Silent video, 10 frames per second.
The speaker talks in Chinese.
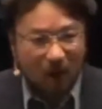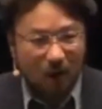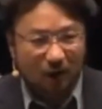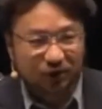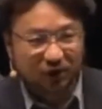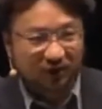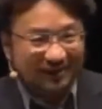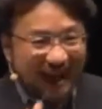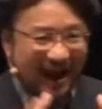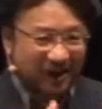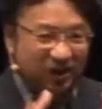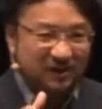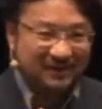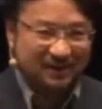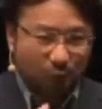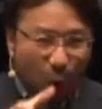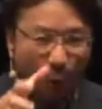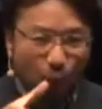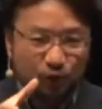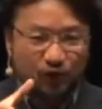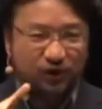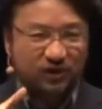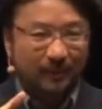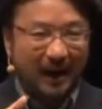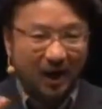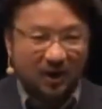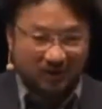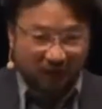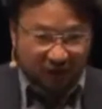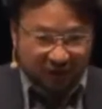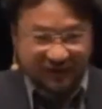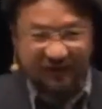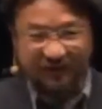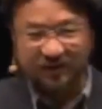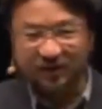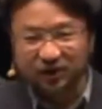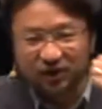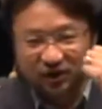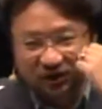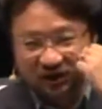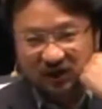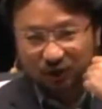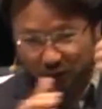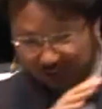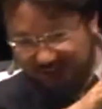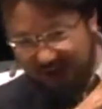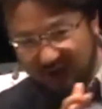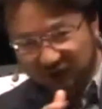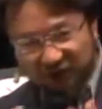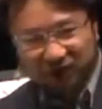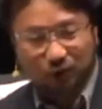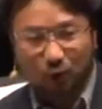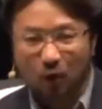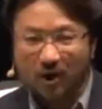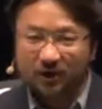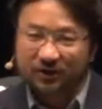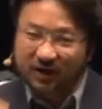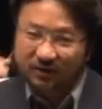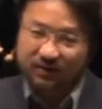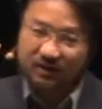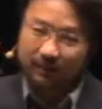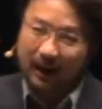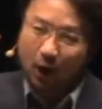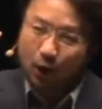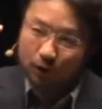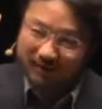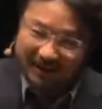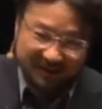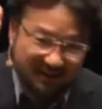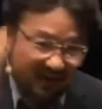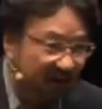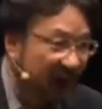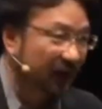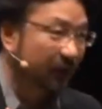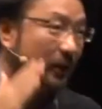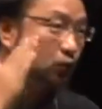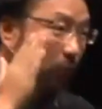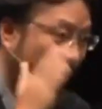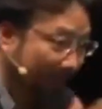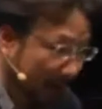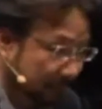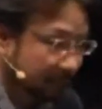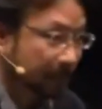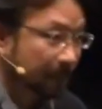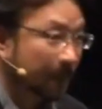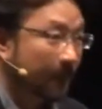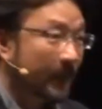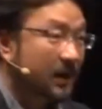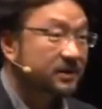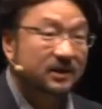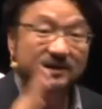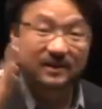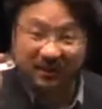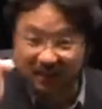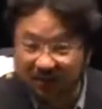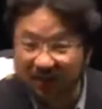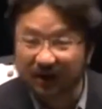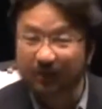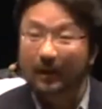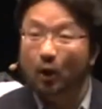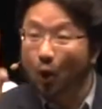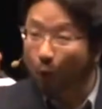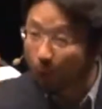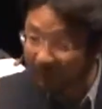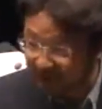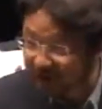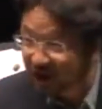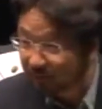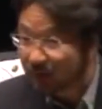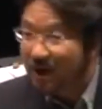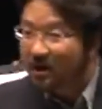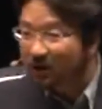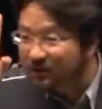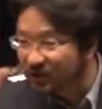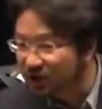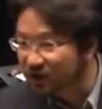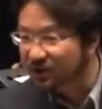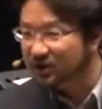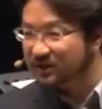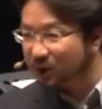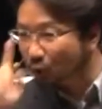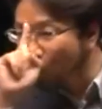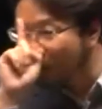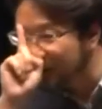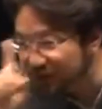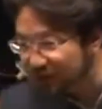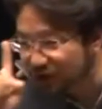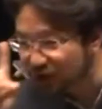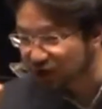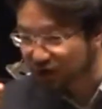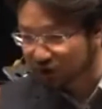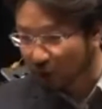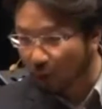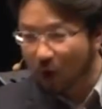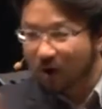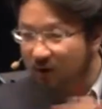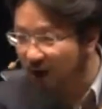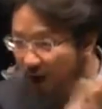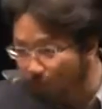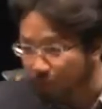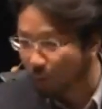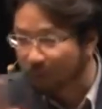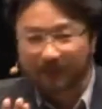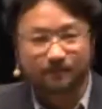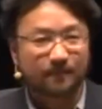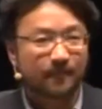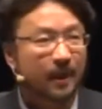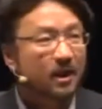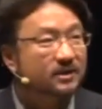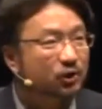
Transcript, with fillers: 而且大祭司控制了什么整个圣殿的祭司的。整个的系统，甚至什么在圣殿里面做买卖，甚至在圣殿里面换银钱，而这些事情在公元一世纪的时候很普遍。这